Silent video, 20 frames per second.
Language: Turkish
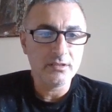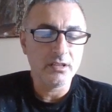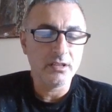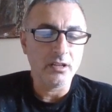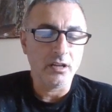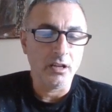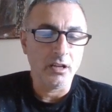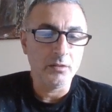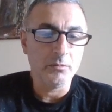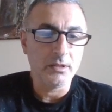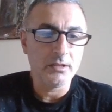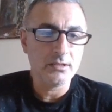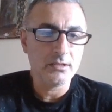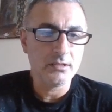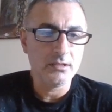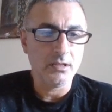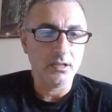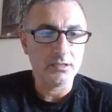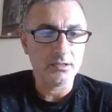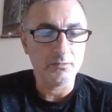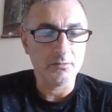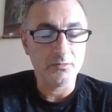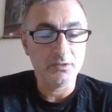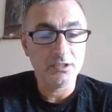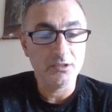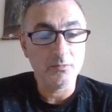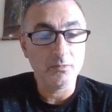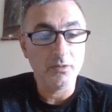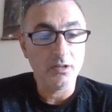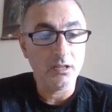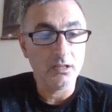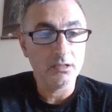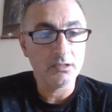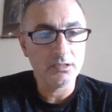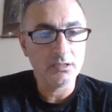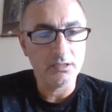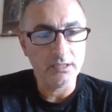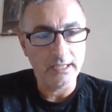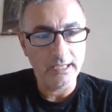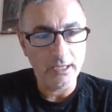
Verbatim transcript: ya da almanız lazım. 26